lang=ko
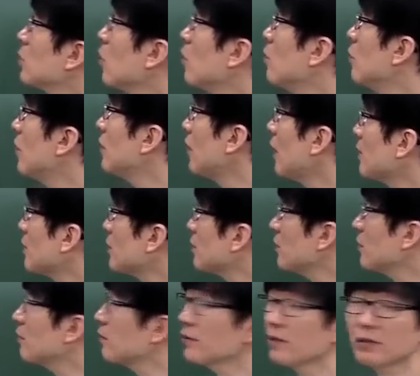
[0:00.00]
정부가 나서서
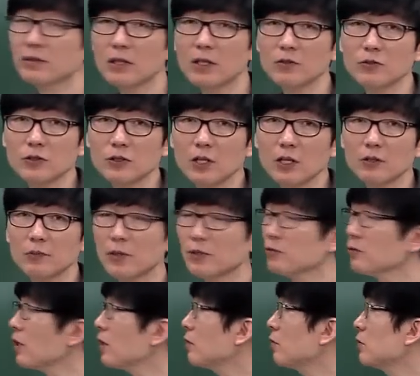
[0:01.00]
이걸 생산할 수 있게끔
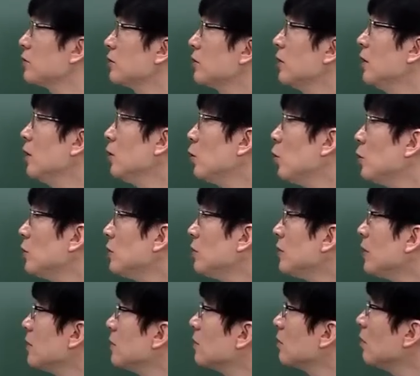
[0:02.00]
해준다는 거지. 또는
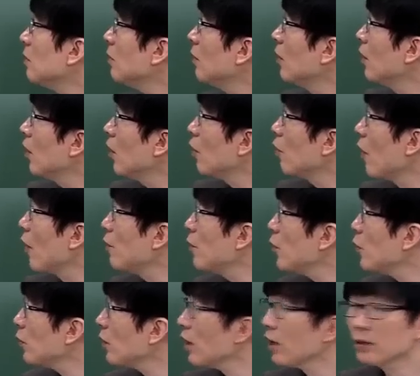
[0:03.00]
예를 들어 외부
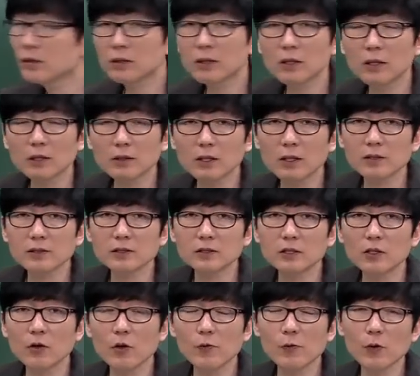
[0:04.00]
효과 같은 게 나타났을
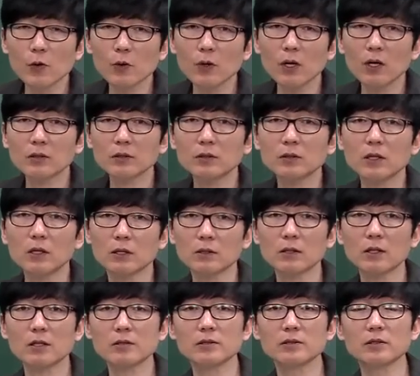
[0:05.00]
때, 외부 효과 같은 게
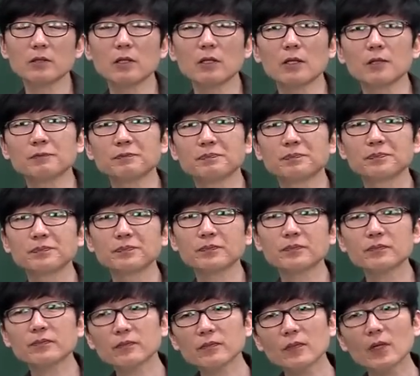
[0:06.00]
나타났을 때
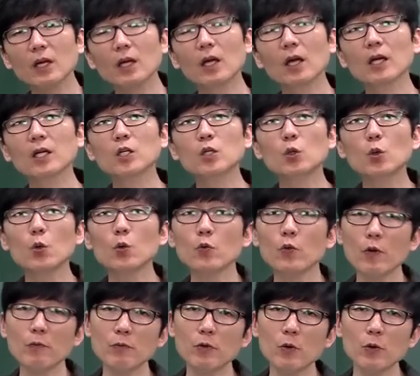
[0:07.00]
이론
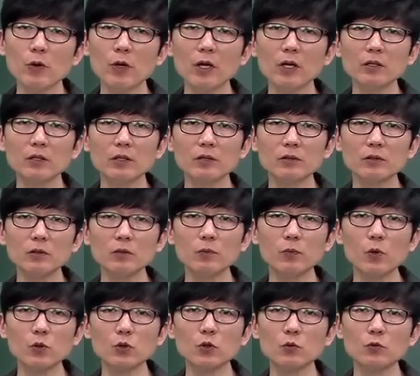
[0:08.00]
외부 효과에 대해서는
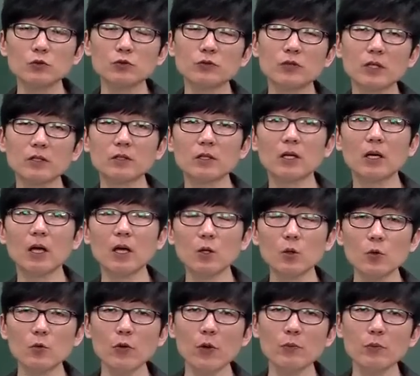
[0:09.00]
보조금을 준다든가
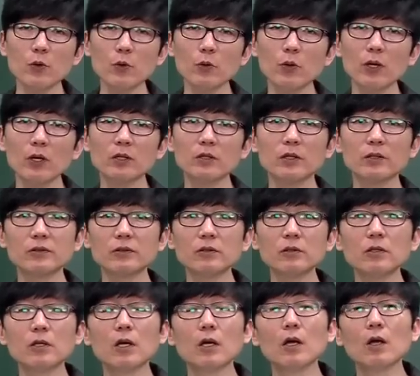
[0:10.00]
해로운 외부 효과에
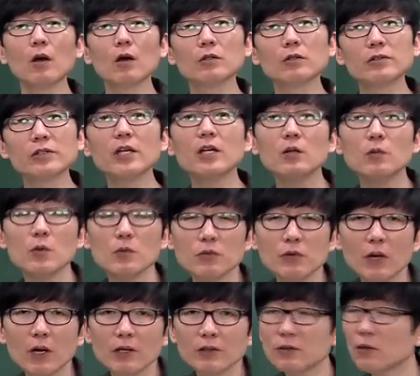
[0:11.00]
대해서는 어떤 세금을
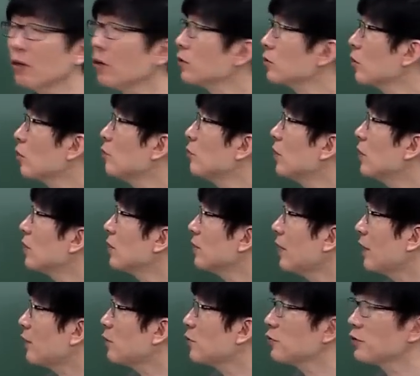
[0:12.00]
부과해서 정부가 이렇게
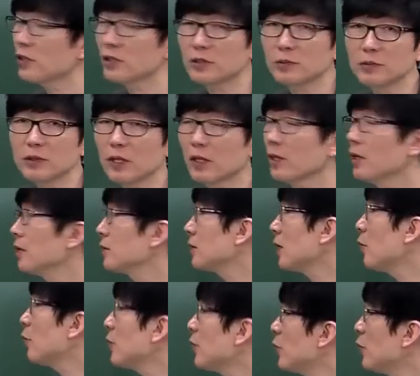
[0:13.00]
나설 수가 있습니다.
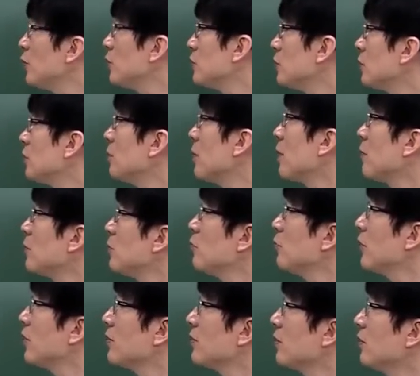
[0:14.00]
자원의 효율적인 배분을
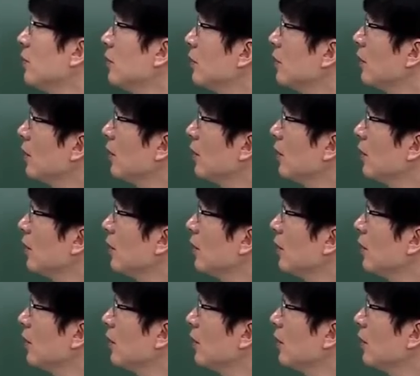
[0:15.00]
위해서.